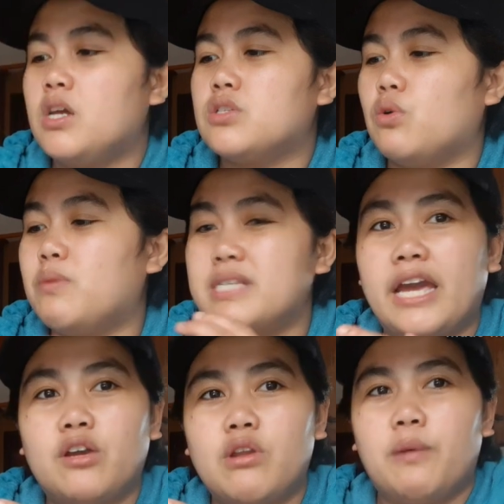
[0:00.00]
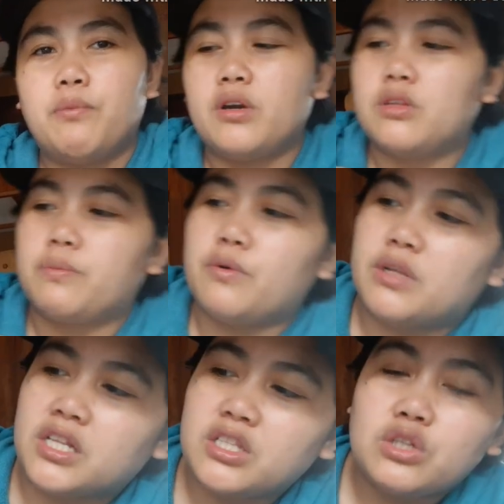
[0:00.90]
So, basahin ko lang po ito po.
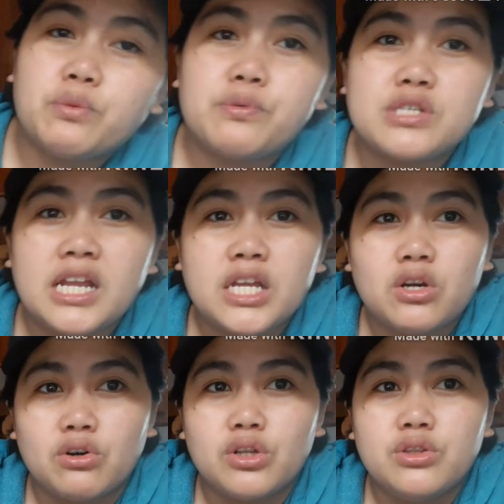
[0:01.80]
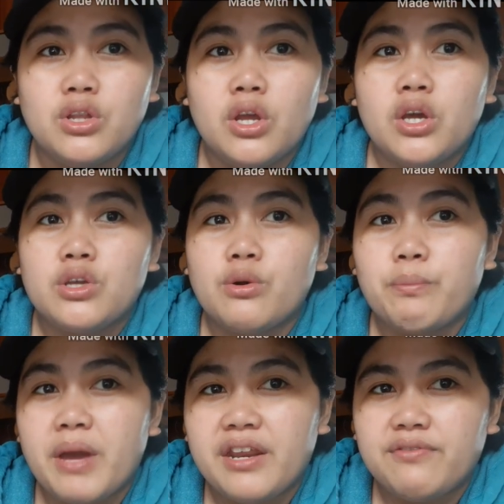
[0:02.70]
Nandito po sa likod yung
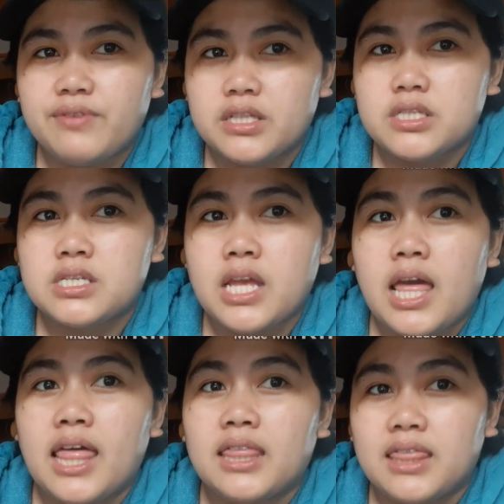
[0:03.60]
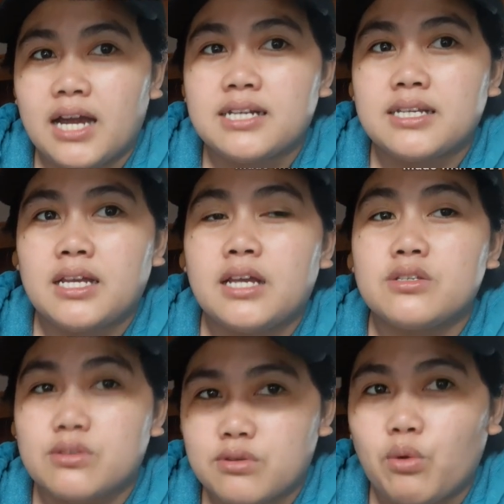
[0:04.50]
benefits ng
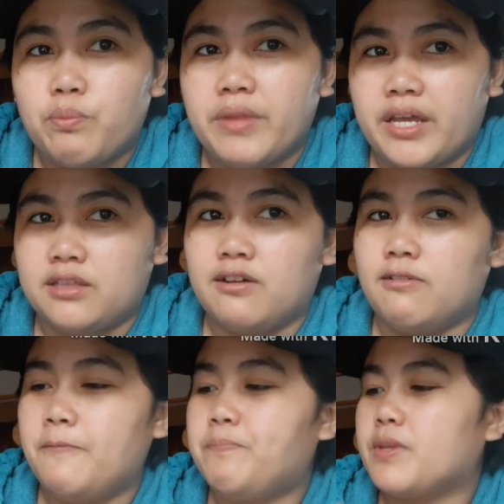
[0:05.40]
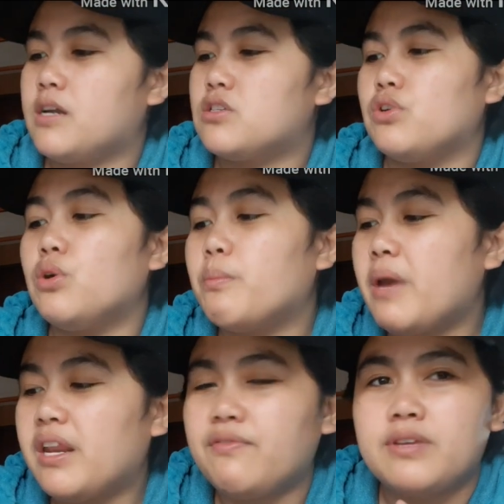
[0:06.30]
soap na ito. So, yung
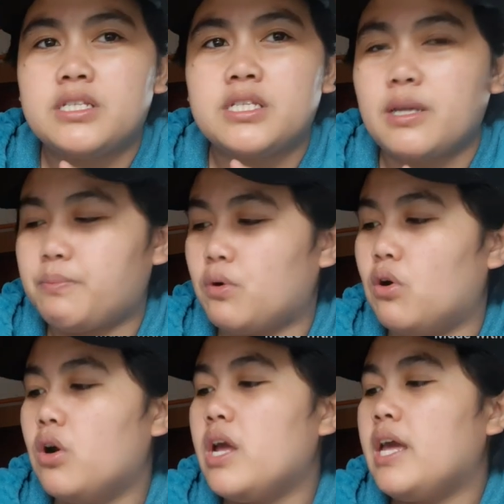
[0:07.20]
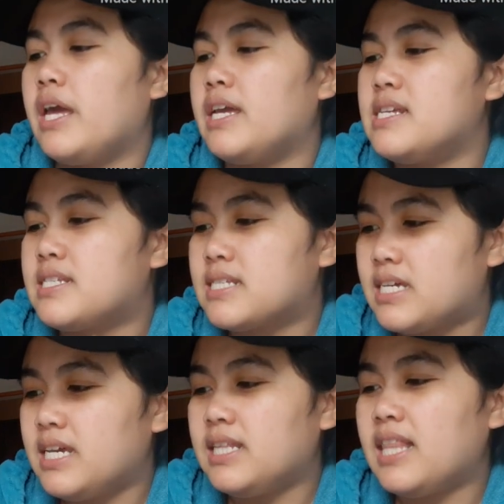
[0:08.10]
benefits niya po is
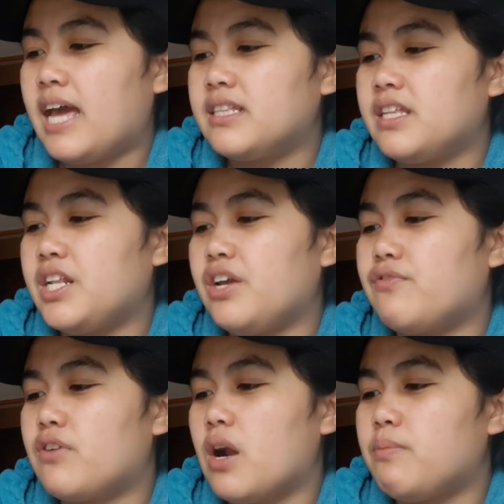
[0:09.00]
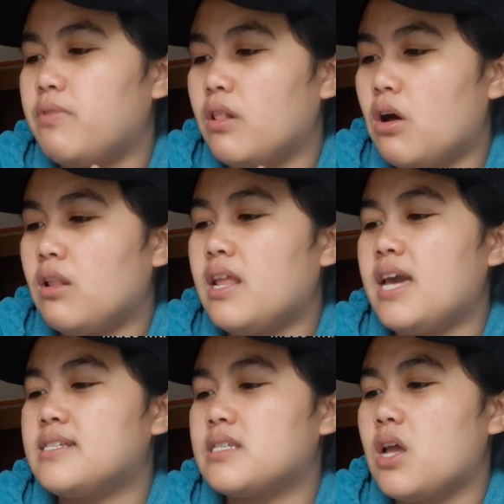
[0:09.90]
skin lightening for a
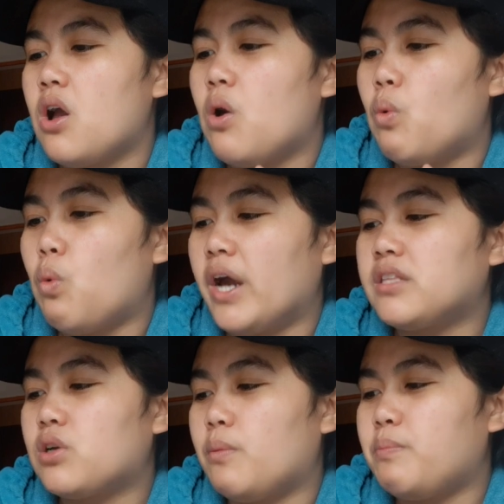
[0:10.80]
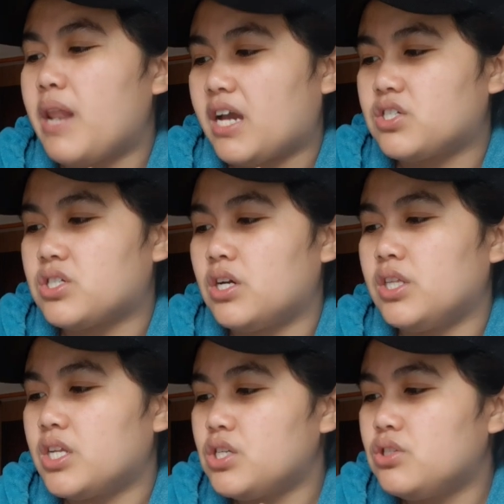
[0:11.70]
flawless white
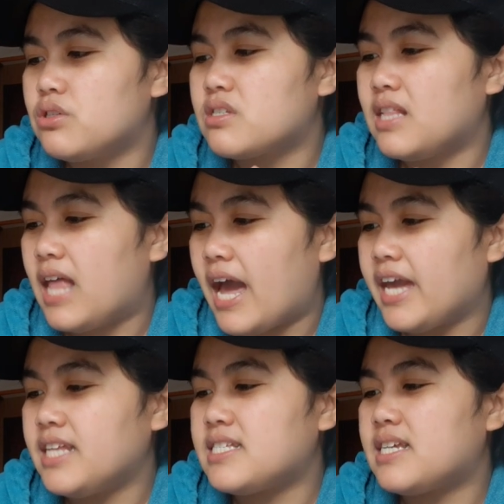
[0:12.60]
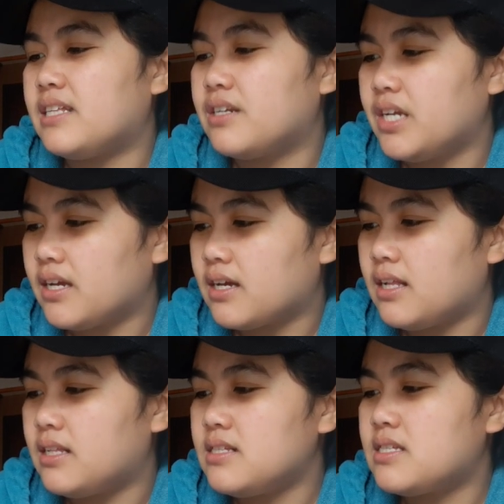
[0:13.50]
complexion, reduce lines and
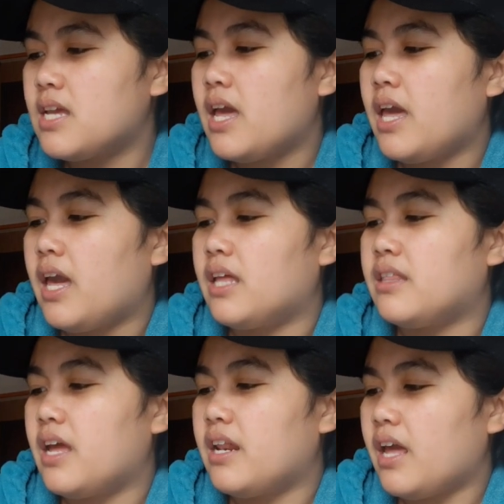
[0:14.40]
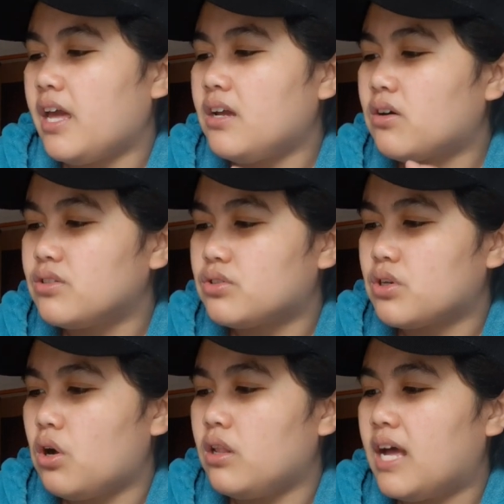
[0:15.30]
wrinkles, and then egg
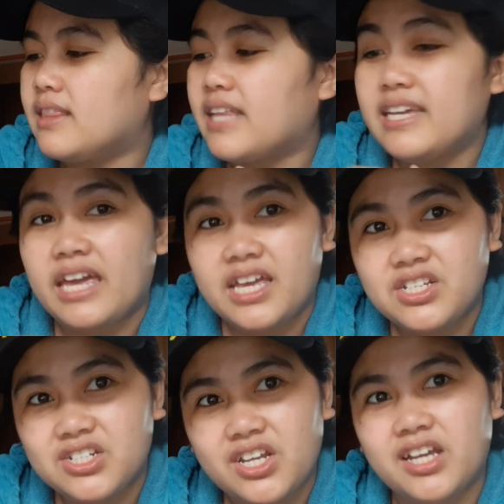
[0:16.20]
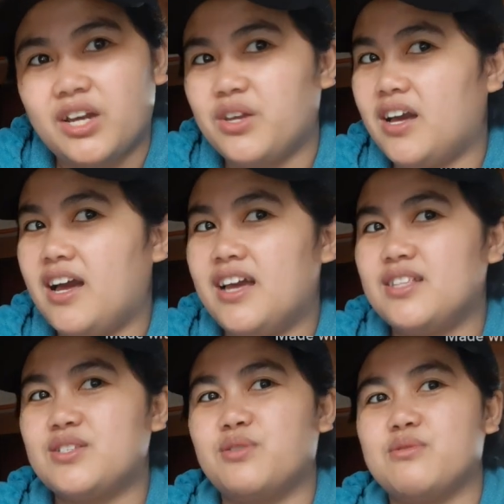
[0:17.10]
control, anti-aging.
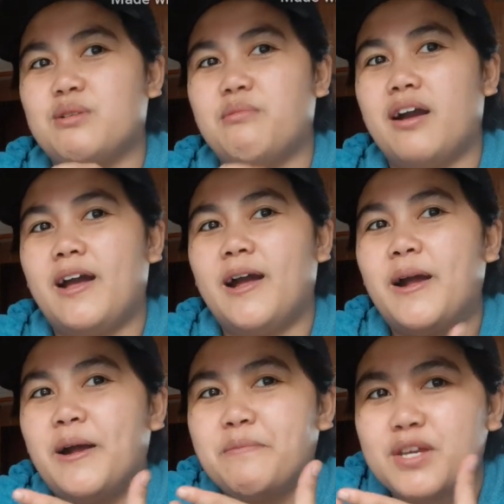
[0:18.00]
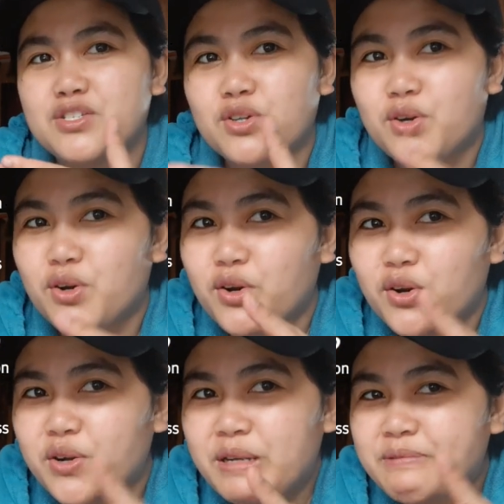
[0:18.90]
Ayan. So, sa mga medyo
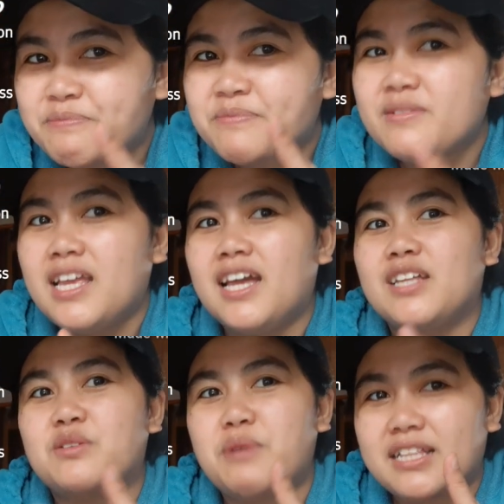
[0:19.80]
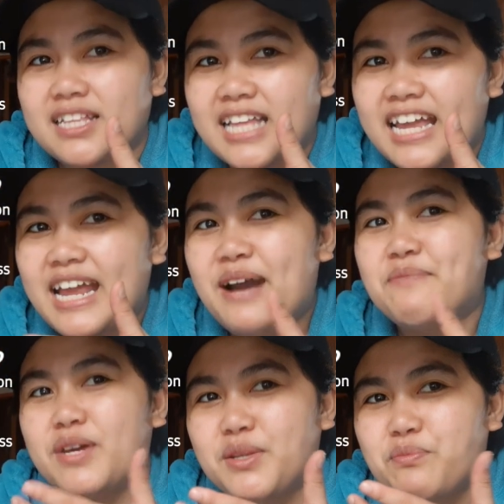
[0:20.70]
tumatanda na,
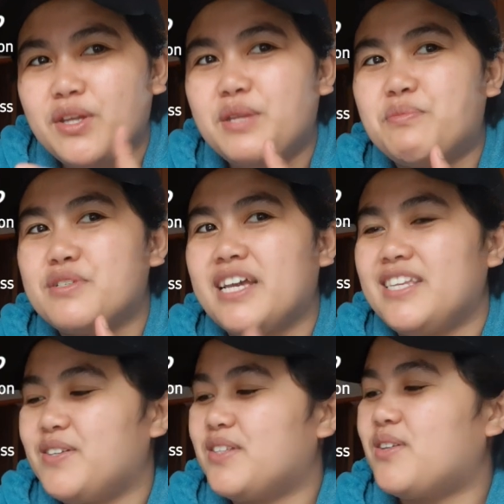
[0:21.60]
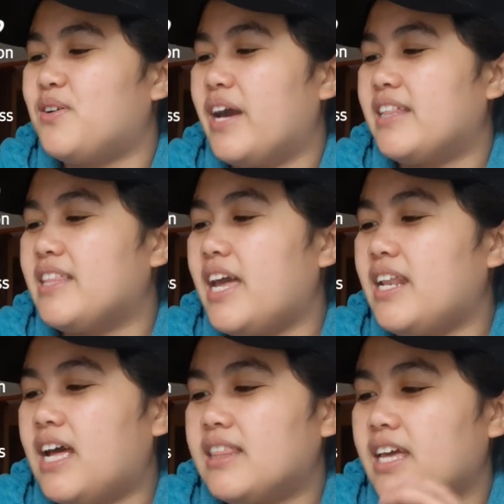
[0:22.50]
pwedeng-pwede po sa inyo ito. And
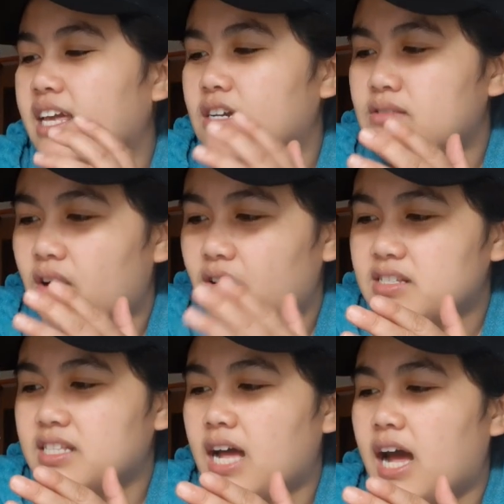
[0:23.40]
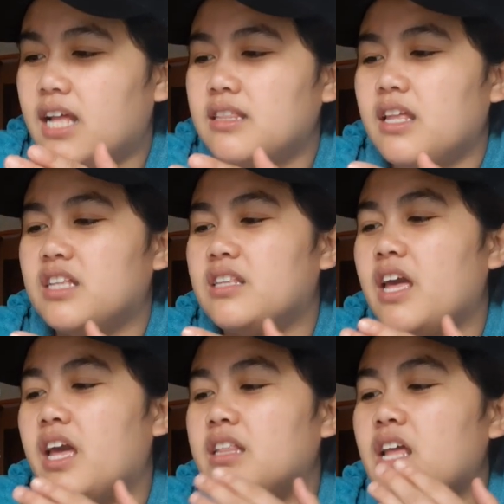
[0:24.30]
then, antioxidant, and
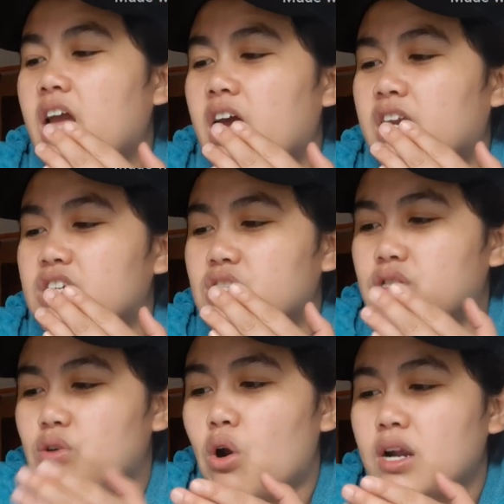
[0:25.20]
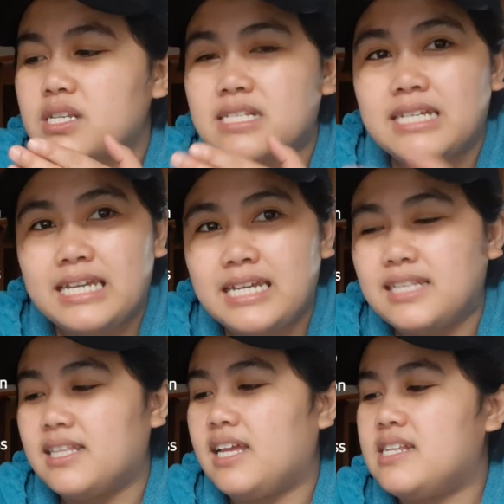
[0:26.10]
then, restore
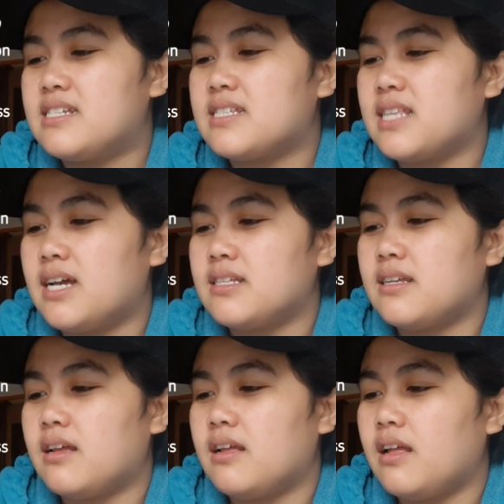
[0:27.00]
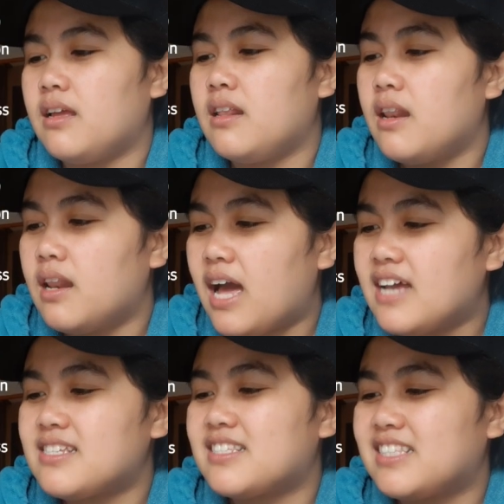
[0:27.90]
skin, elastat,
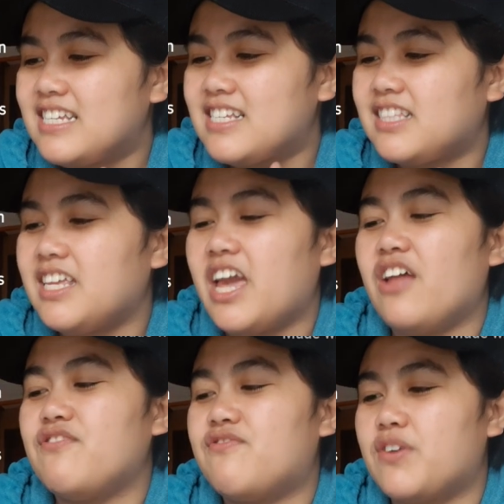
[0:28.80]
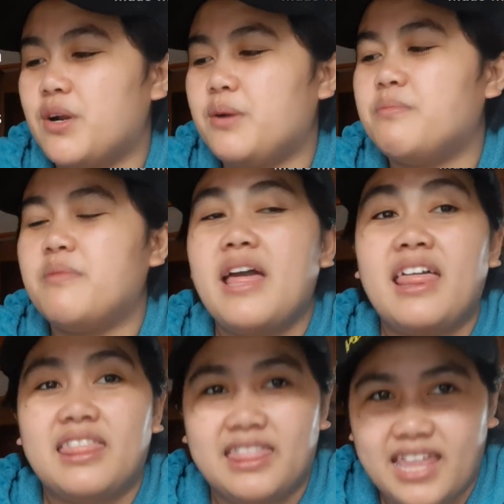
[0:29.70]
elasticity, and
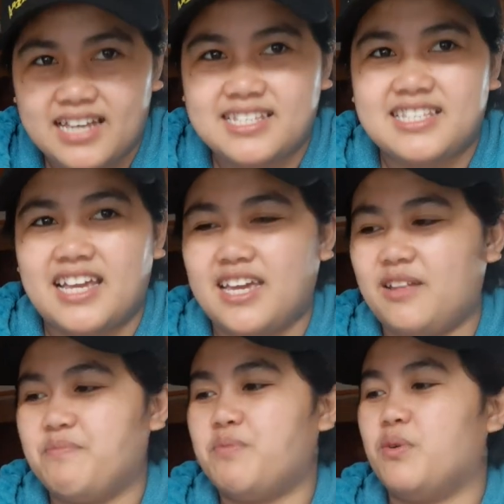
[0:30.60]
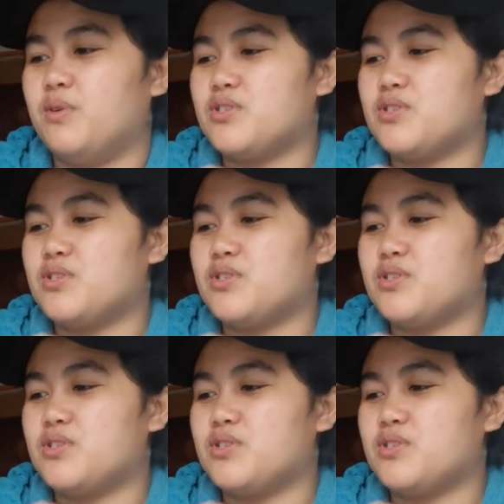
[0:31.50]
firmness. Ayan po.